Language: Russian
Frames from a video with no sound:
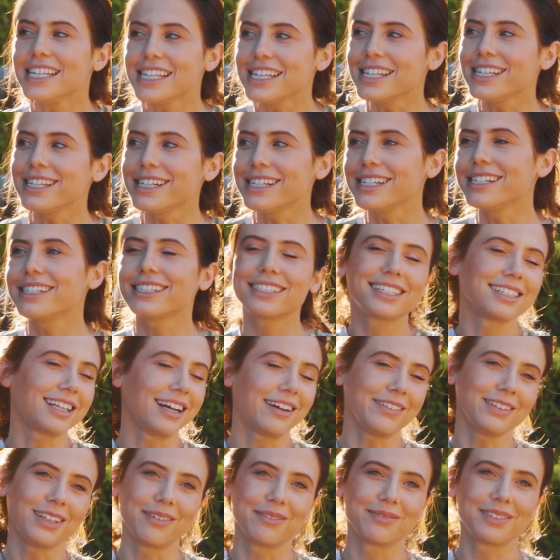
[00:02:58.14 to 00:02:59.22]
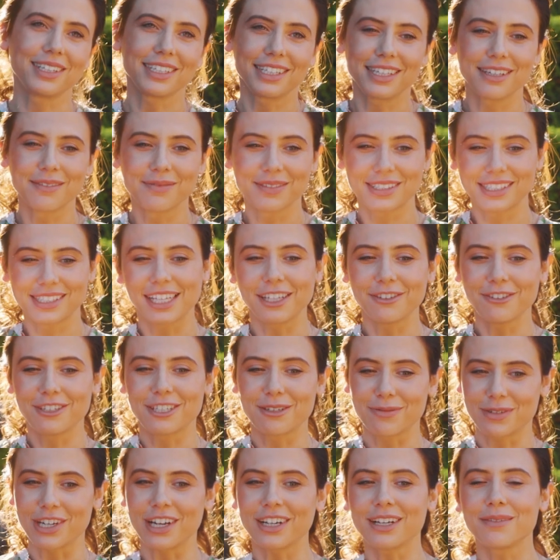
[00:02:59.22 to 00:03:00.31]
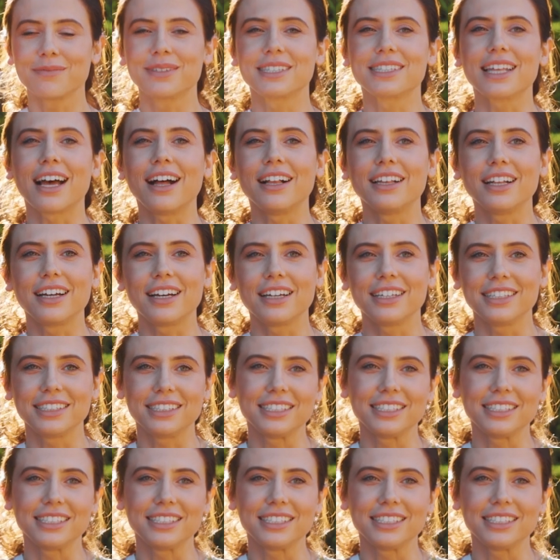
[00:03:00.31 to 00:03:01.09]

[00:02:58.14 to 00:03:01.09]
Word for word: И главным таким следующим шагом стала